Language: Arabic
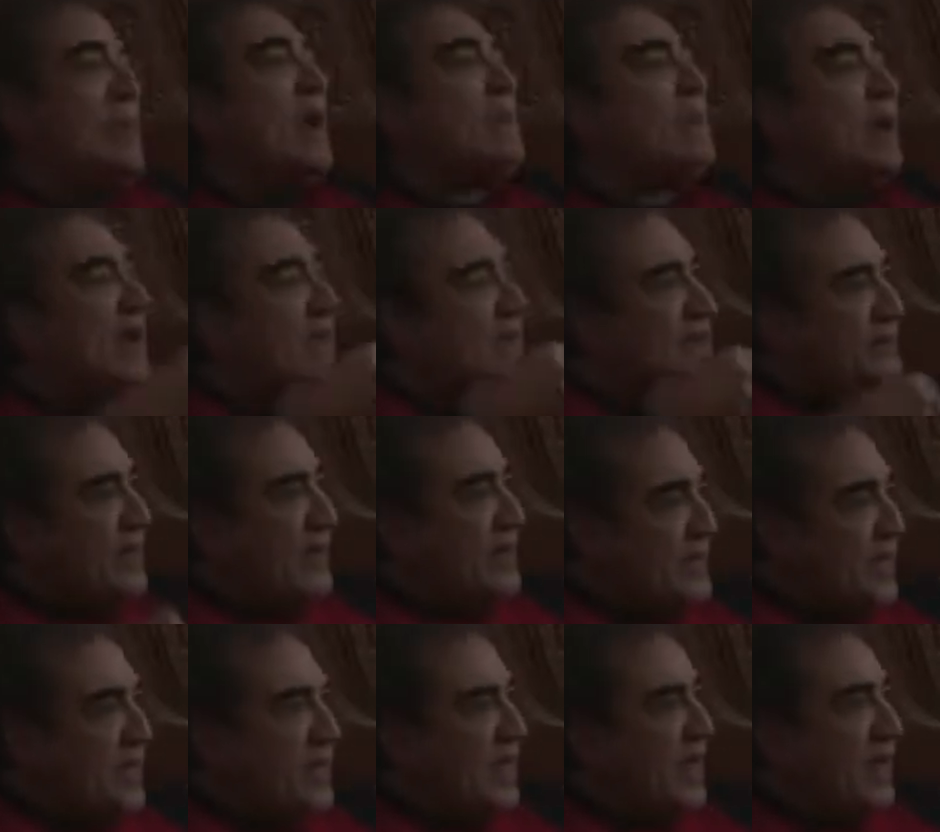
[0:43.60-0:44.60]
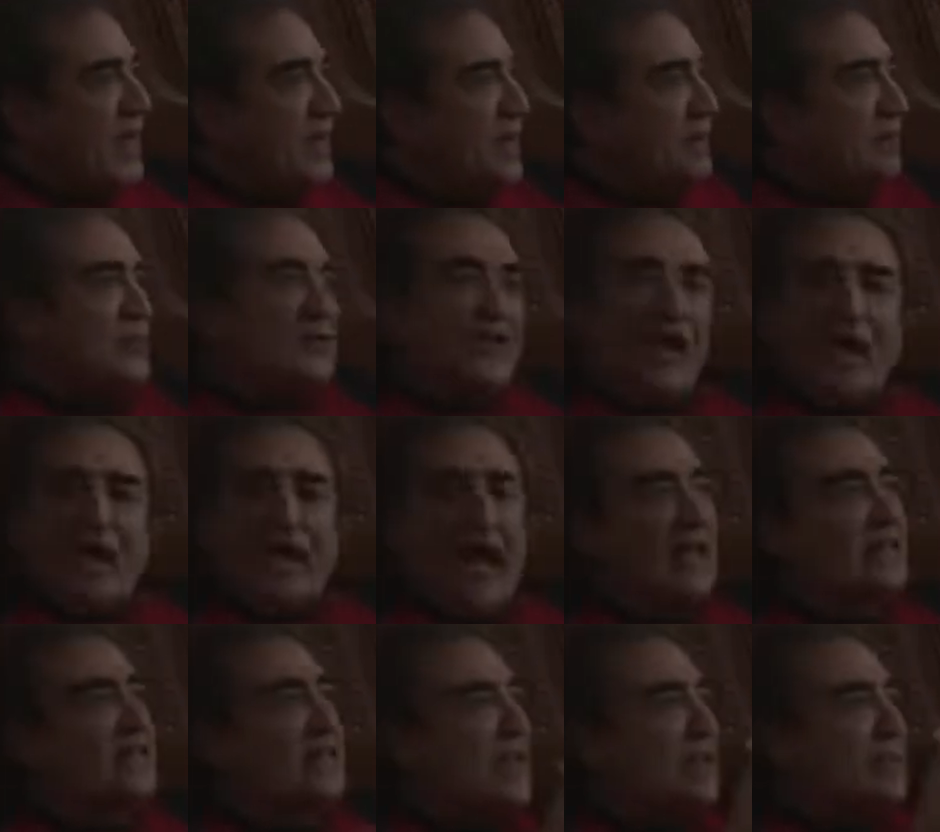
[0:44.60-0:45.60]
مهما خد مني مش
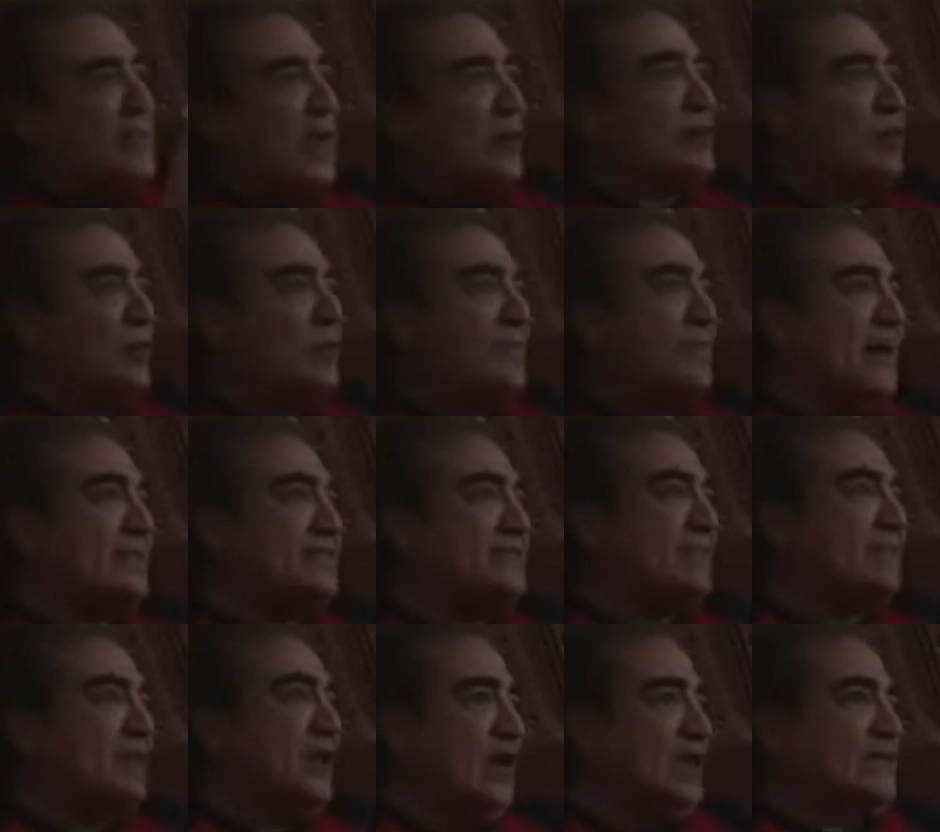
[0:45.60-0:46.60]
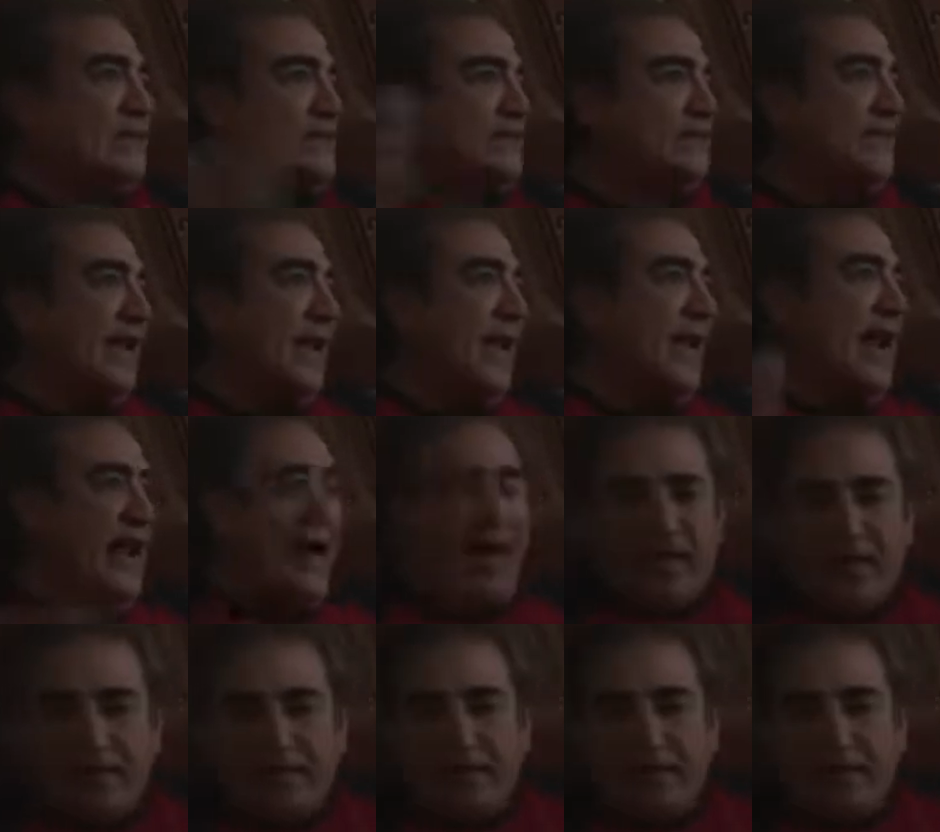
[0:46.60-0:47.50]
هيجي قد اللي بياخده من مكسب تجاره السلاح